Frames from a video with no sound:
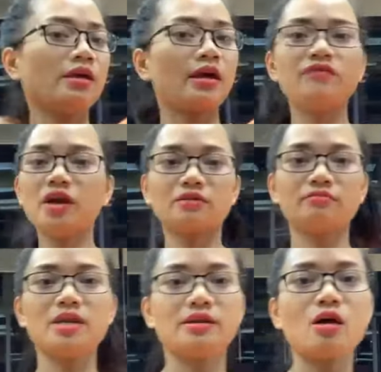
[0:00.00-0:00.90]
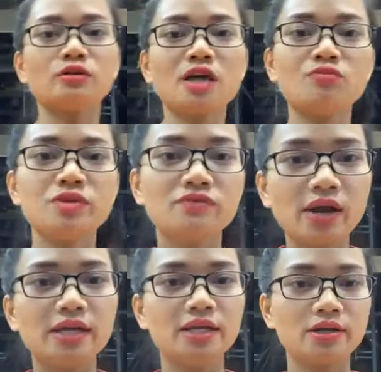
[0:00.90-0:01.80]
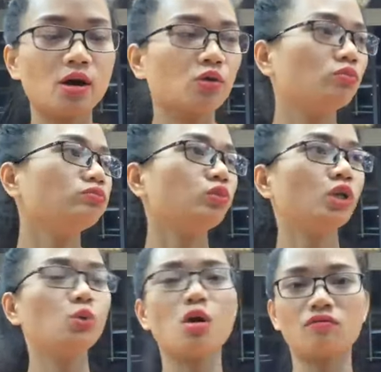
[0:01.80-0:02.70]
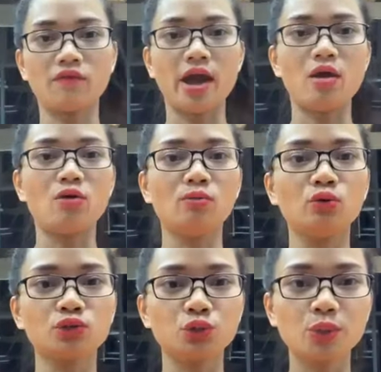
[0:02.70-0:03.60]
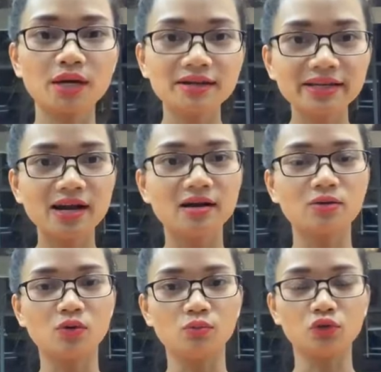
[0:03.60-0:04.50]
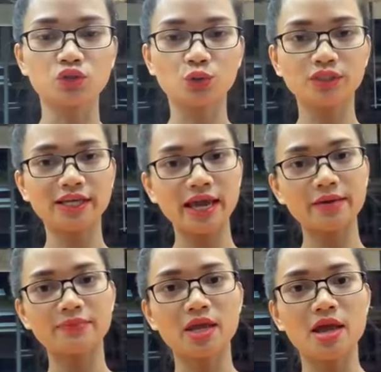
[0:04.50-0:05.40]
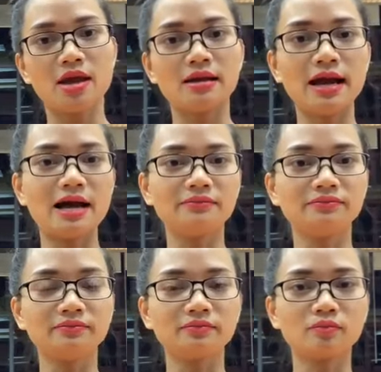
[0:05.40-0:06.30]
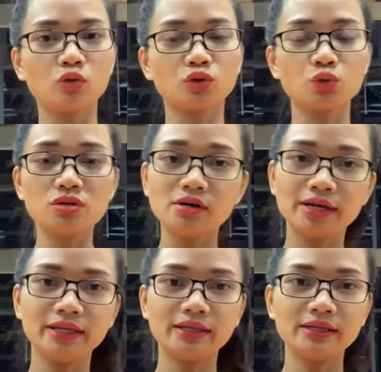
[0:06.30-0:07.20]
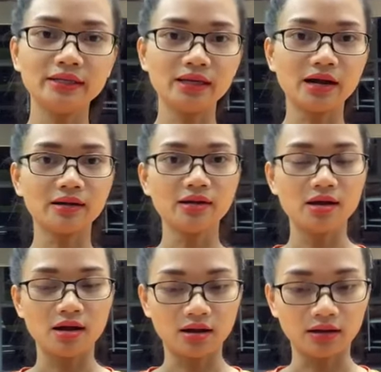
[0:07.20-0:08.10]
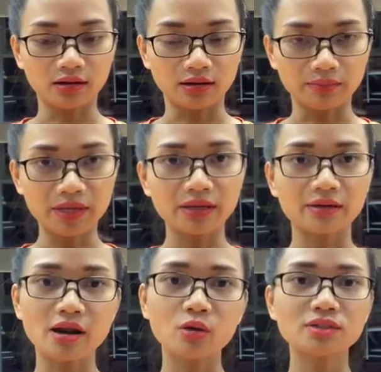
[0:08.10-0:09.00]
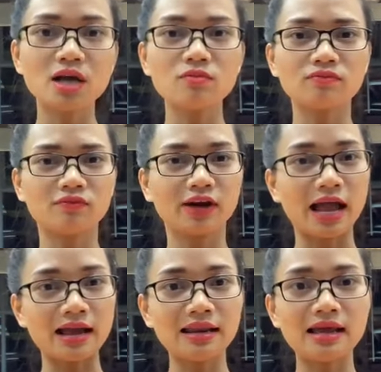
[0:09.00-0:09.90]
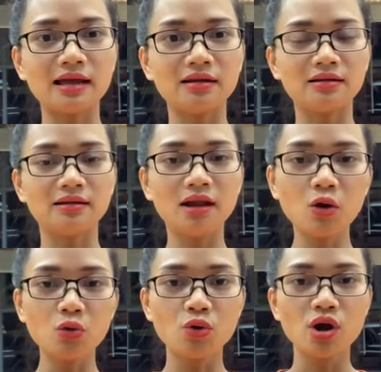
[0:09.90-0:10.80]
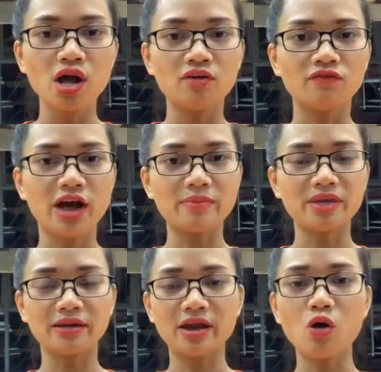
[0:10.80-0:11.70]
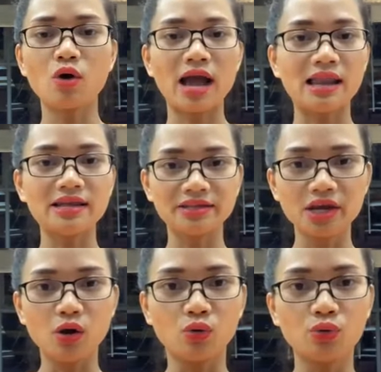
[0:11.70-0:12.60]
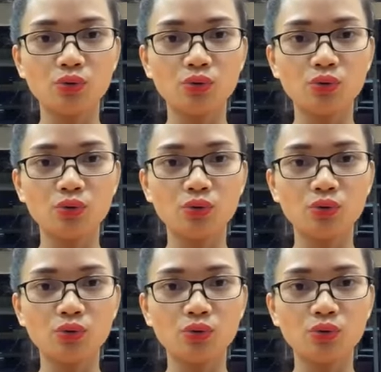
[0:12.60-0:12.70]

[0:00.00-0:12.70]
Cái việc bị đau sóc như vậy nó cũng tùy thuộc vào một số cơ địa của một số chị em. Là một số người thì bị đau sóc khá là lâu và bị đau khá là nhiều.